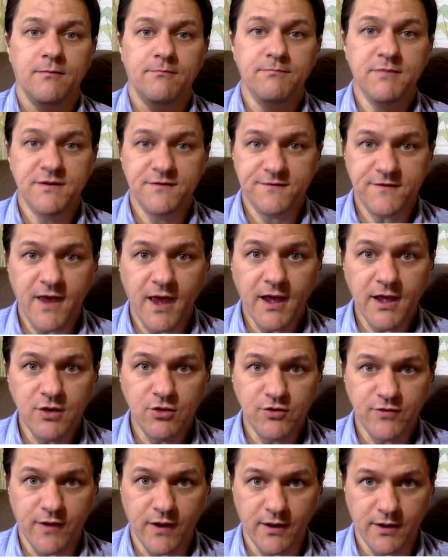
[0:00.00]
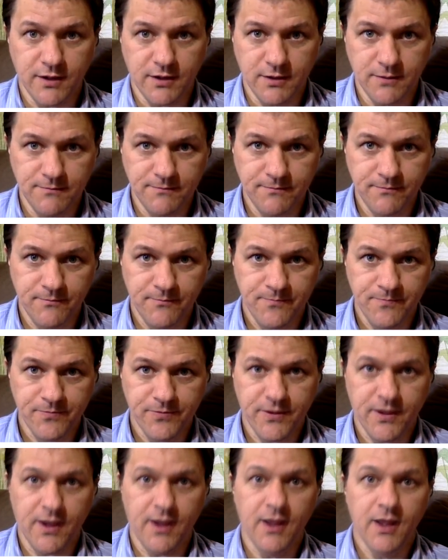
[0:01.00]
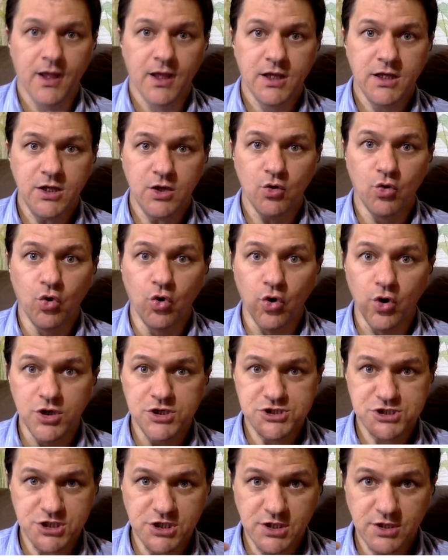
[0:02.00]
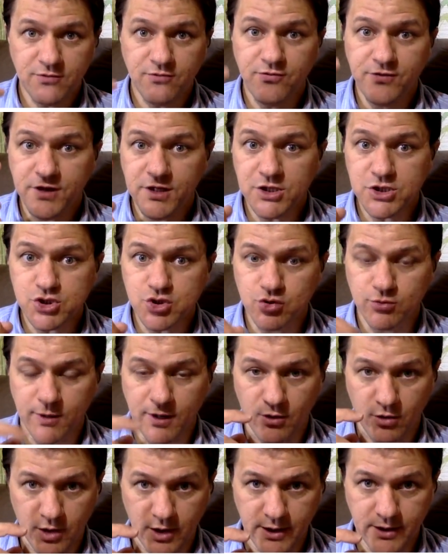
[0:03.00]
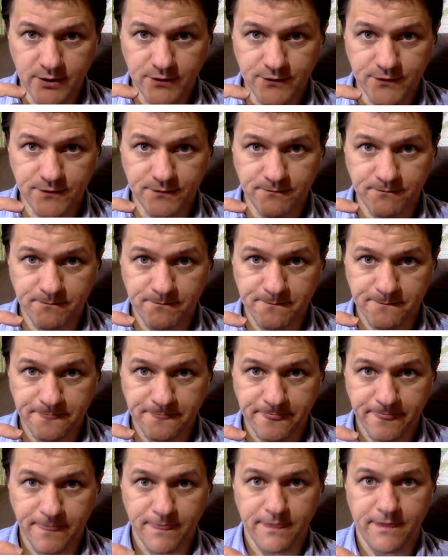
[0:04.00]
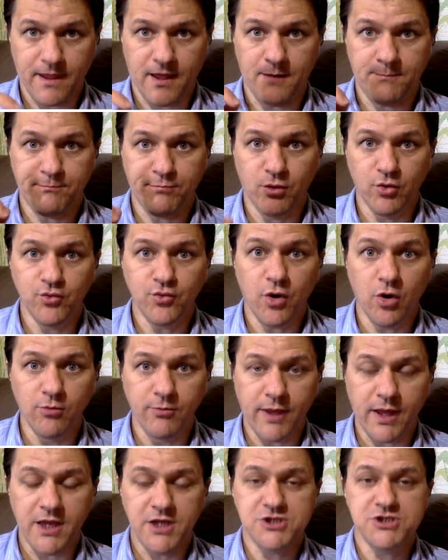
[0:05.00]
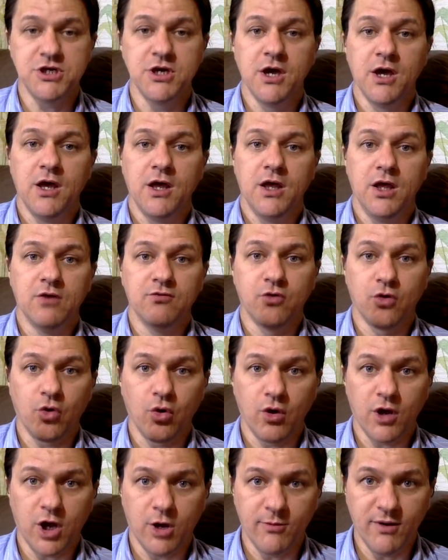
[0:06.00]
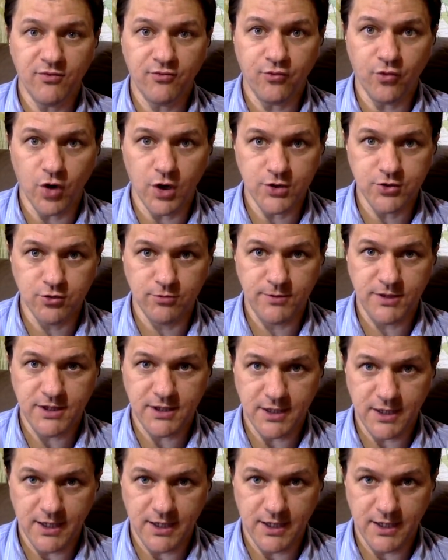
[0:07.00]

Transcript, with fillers: me segue no Instagram, tá? Que hoje, 21 horas, tá? Pontualmente, eu vou colocar uma foto minha